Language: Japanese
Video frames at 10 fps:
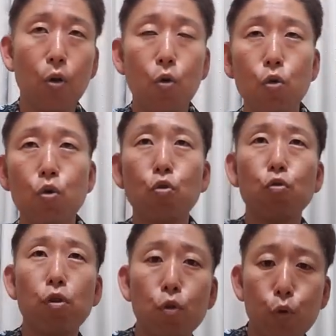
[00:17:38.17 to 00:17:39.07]
この曲
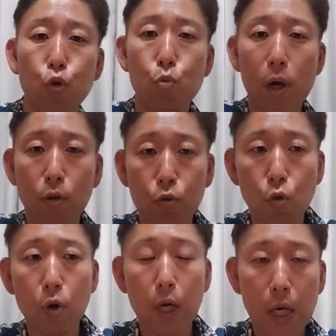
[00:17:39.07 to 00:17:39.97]
のリズムにうまく
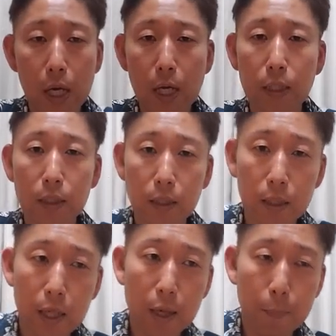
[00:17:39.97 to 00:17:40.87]
乗っかっ
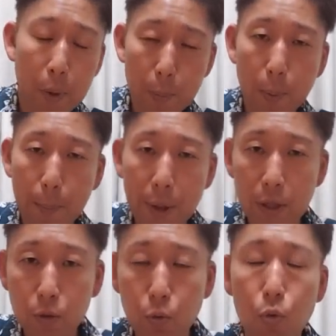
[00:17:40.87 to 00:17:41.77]
て
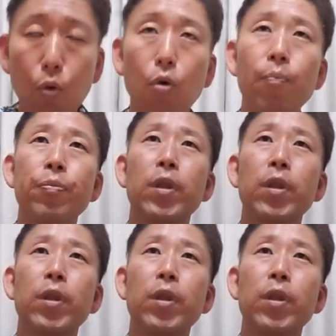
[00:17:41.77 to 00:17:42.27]
パンパンパンパンとこ